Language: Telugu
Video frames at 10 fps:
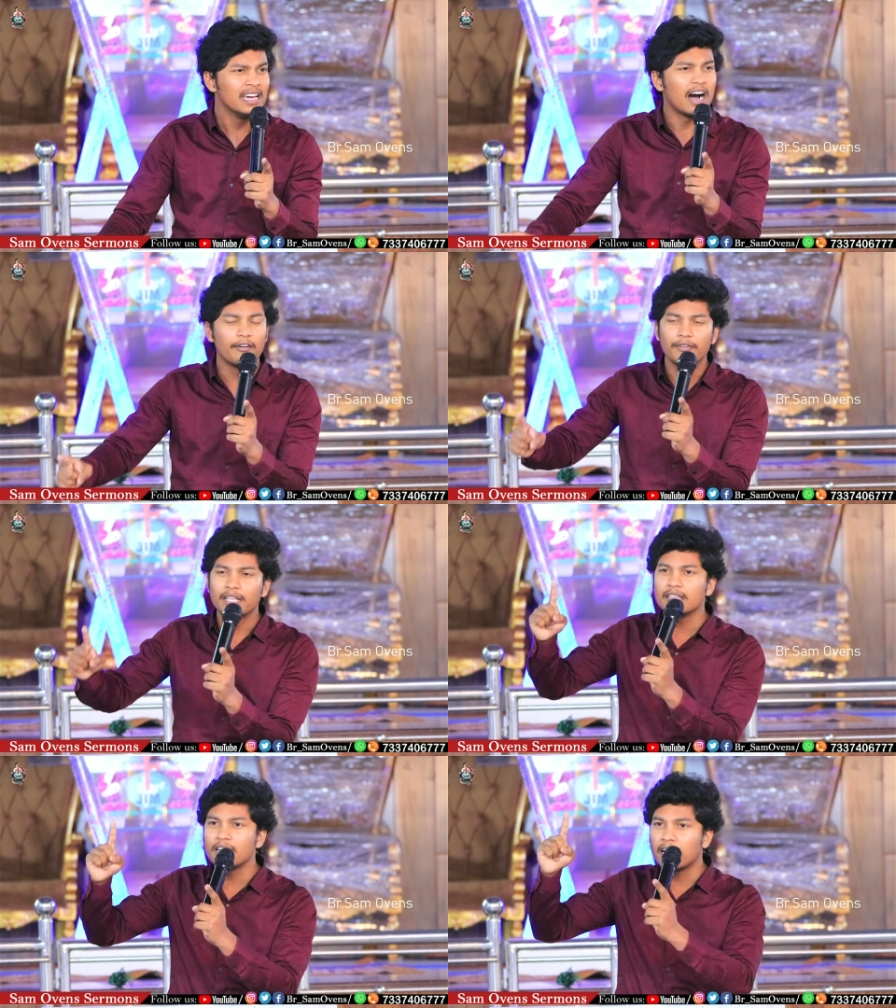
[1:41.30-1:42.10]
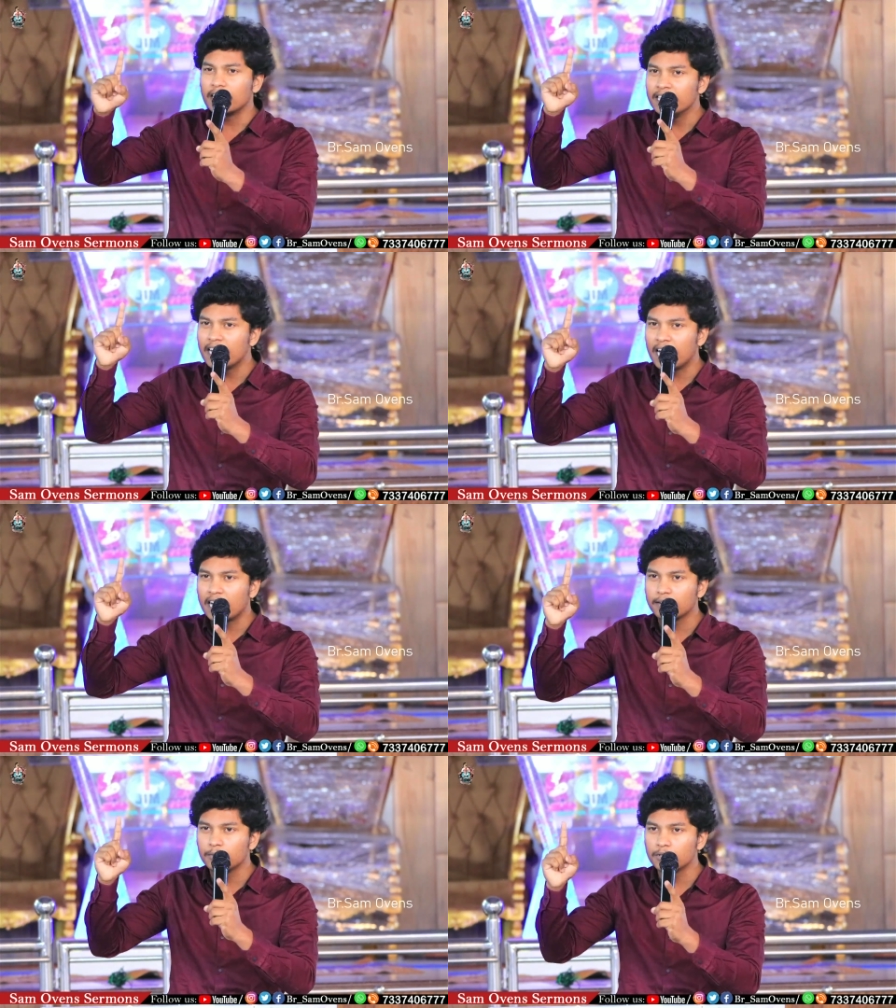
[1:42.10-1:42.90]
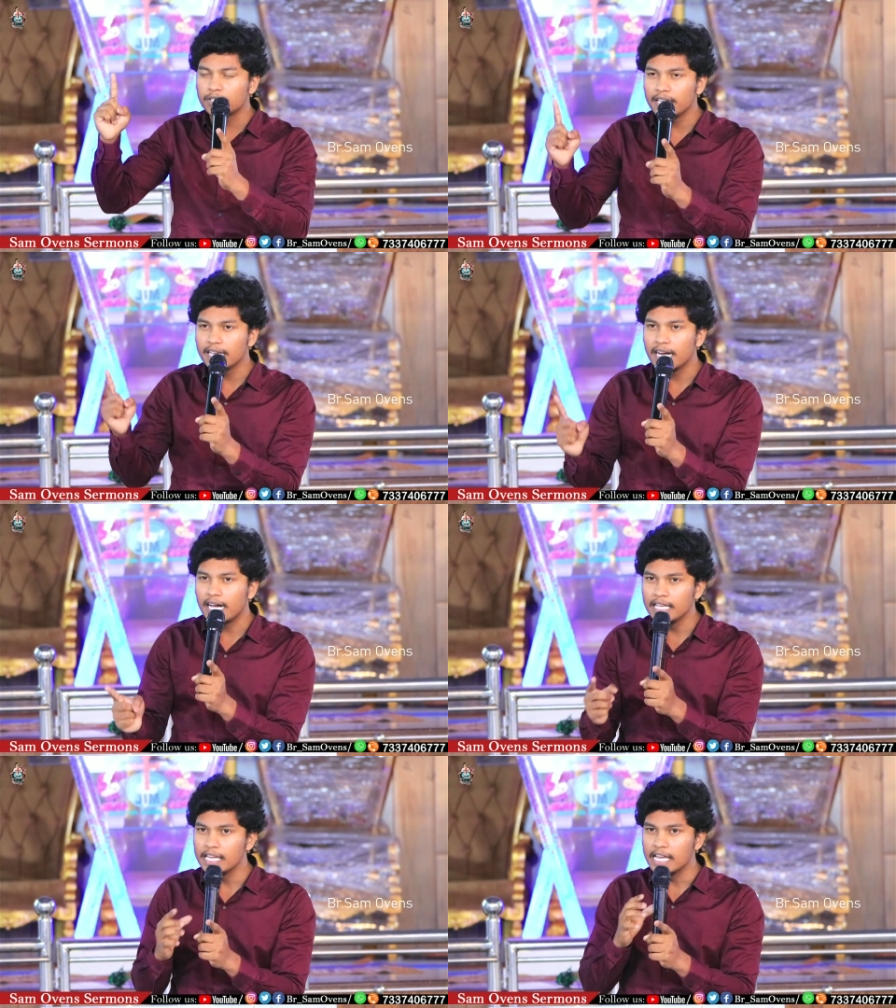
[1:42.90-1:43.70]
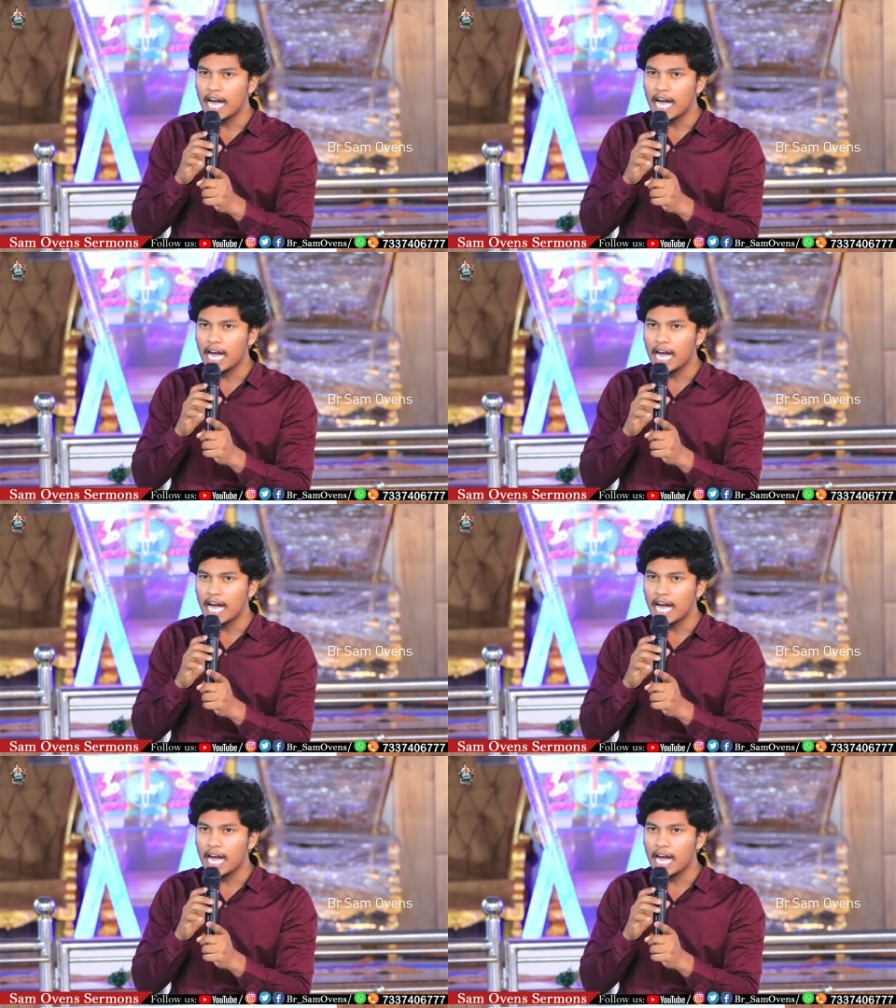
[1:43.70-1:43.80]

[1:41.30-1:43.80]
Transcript: ఆ వ్యక్తిని అన్యాయము చేయాలి